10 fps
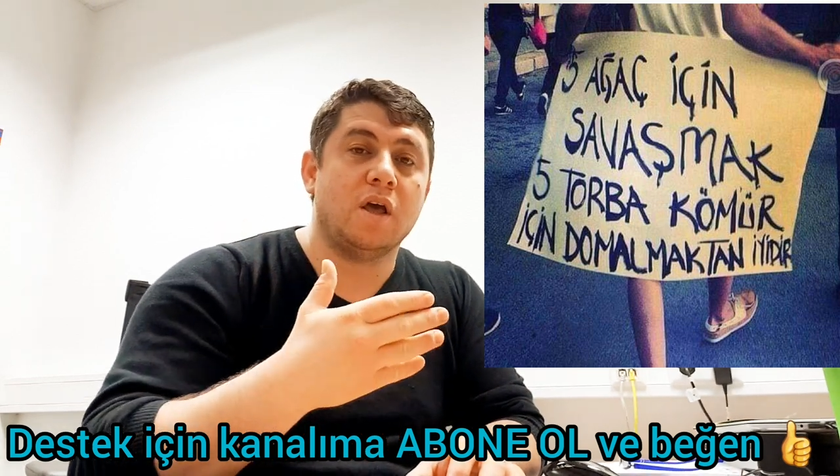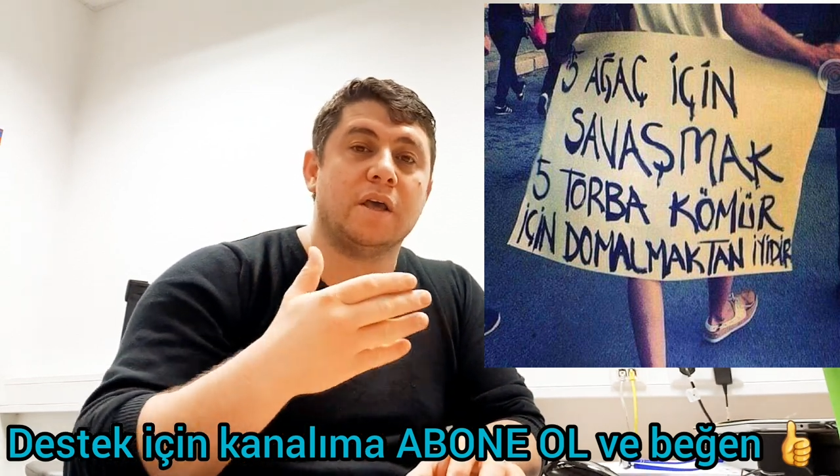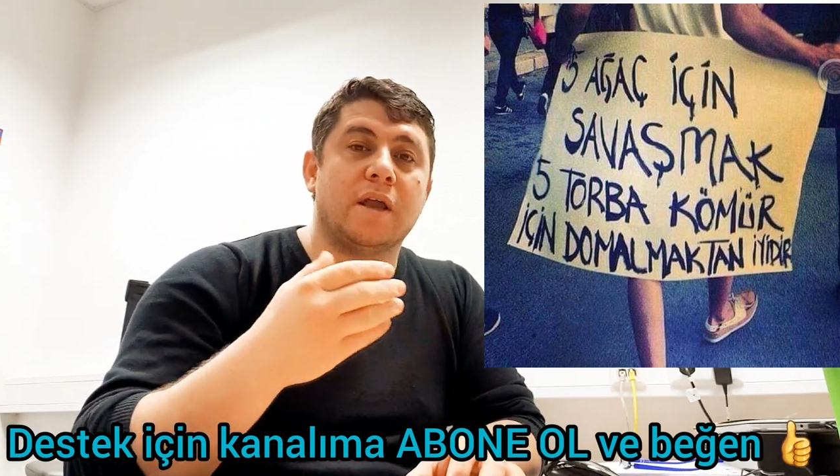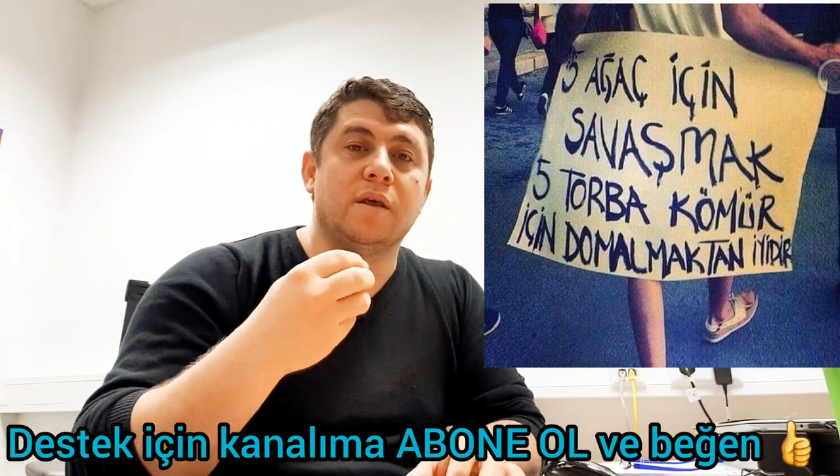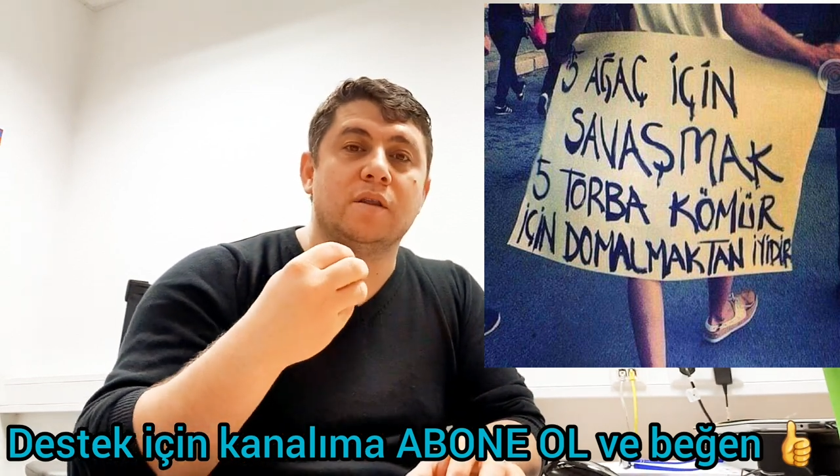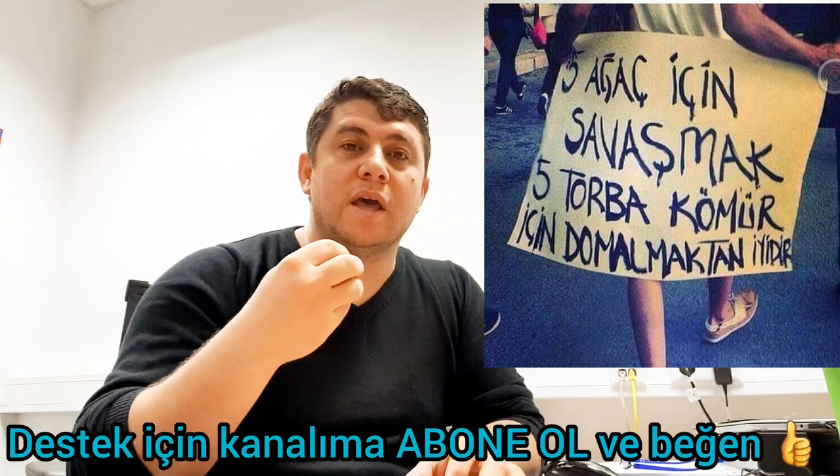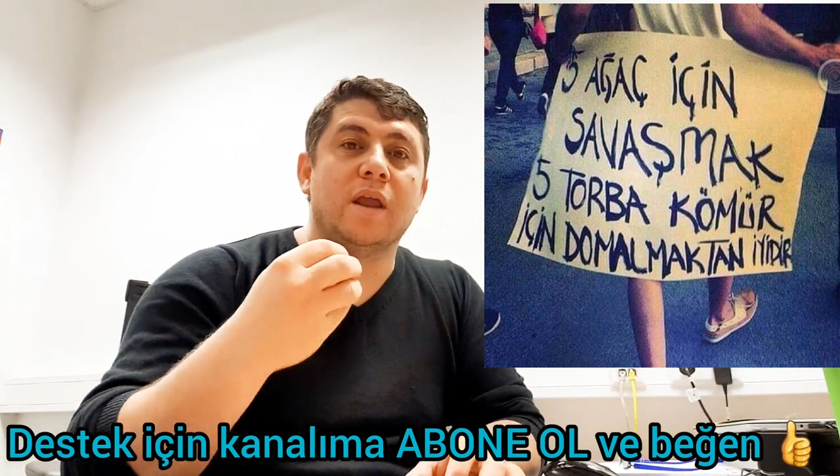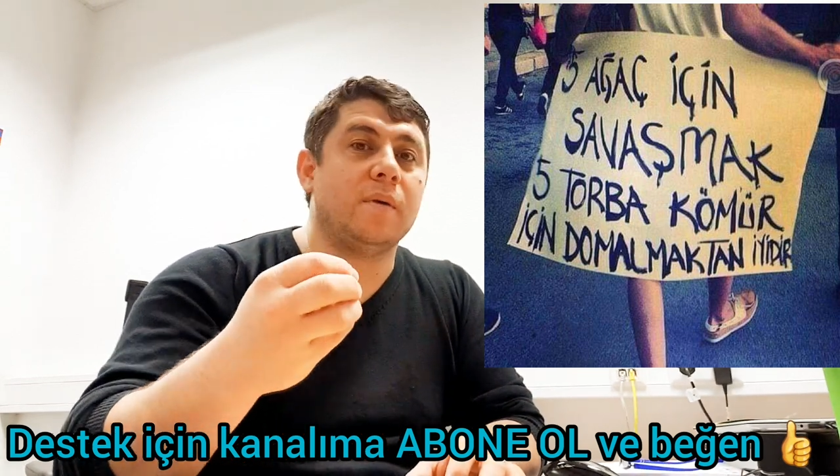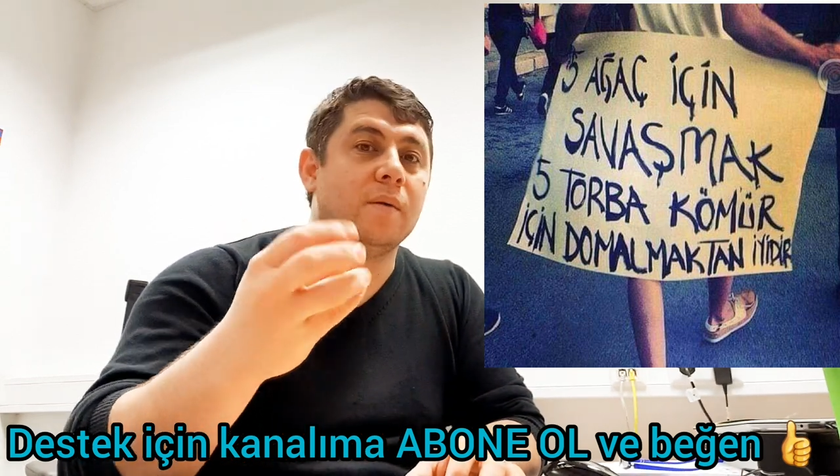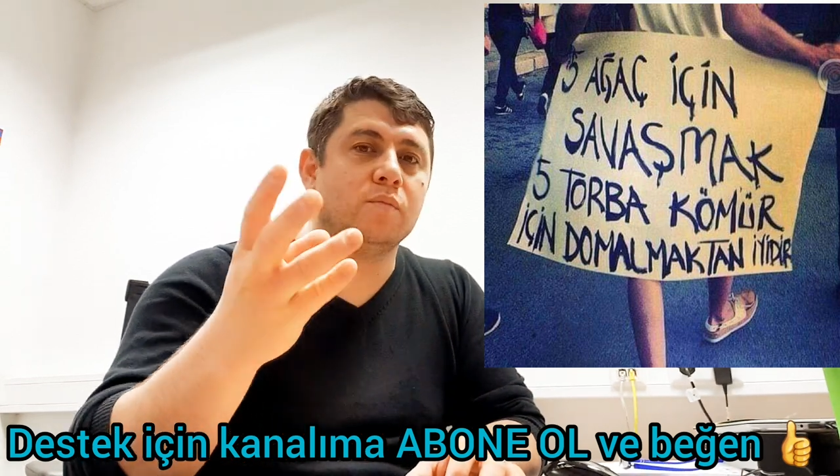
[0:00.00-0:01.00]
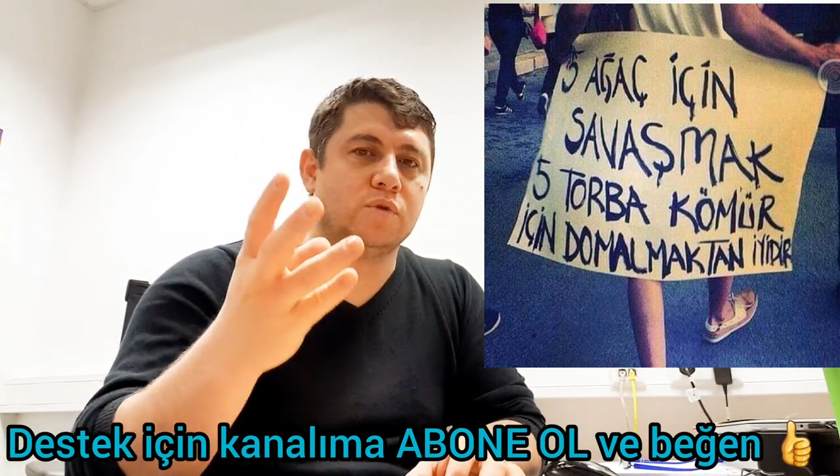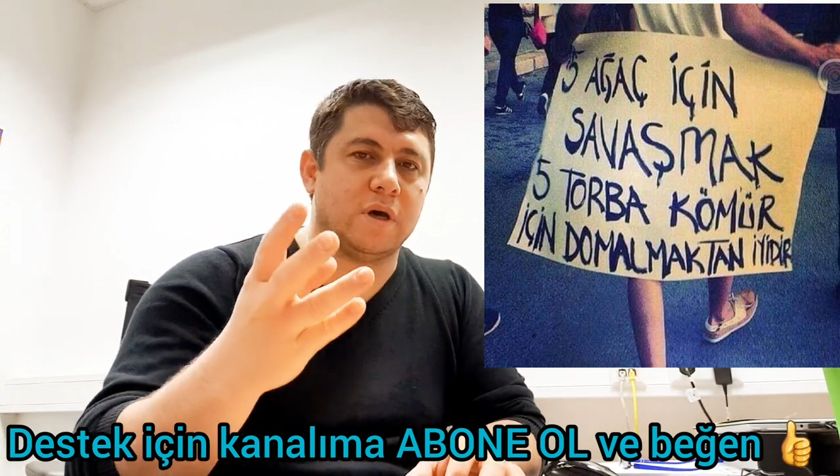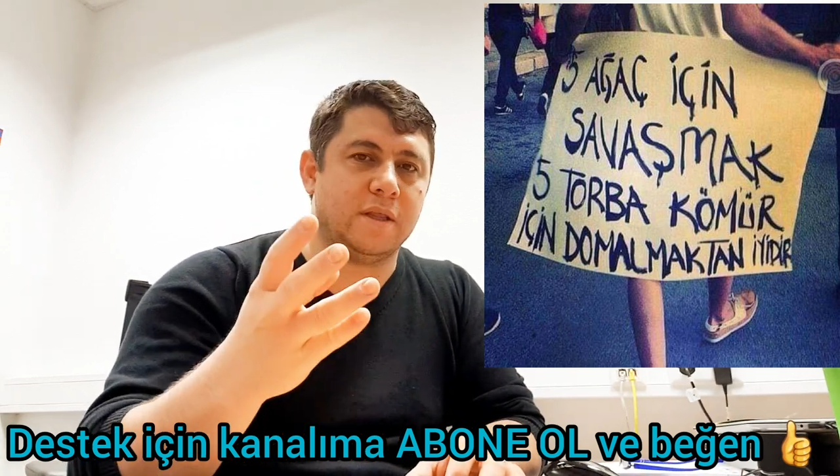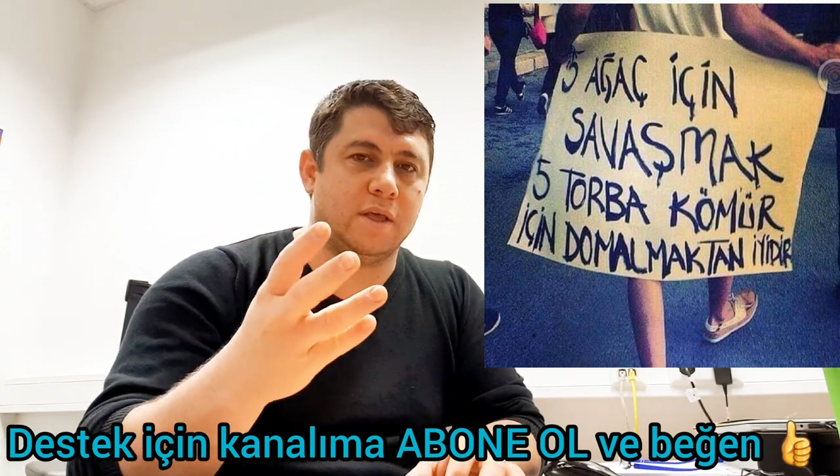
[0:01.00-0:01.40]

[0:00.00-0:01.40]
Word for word: Yani sizi terbiye müsaade